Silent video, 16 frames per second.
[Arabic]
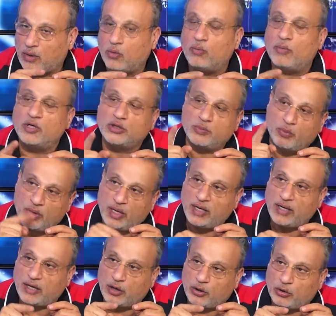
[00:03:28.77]
ومجبورين
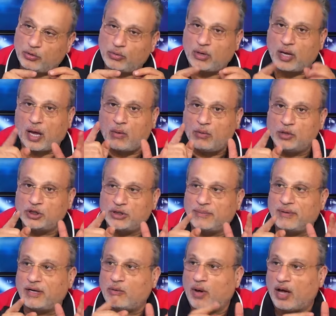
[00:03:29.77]
ناخدهم اول شيء
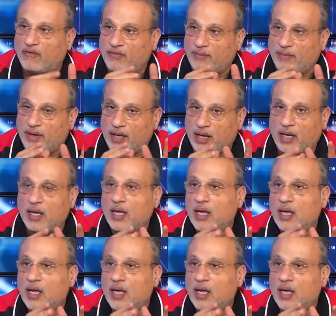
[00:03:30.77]
بنوقف الملح